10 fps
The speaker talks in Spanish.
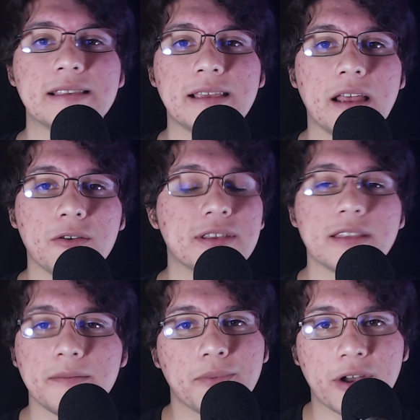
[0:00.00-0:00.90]
será otra
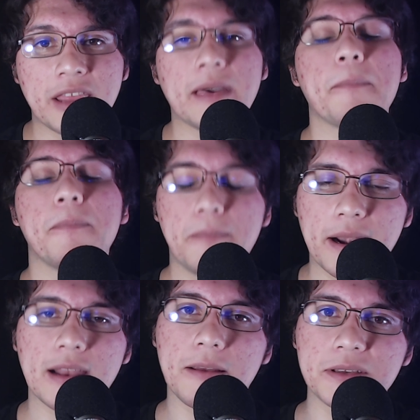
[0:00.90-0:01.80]
temporada
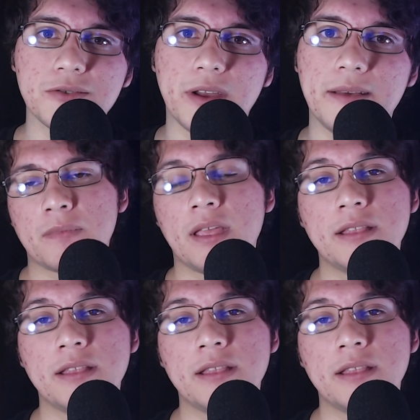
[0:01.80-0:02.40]
para la basura.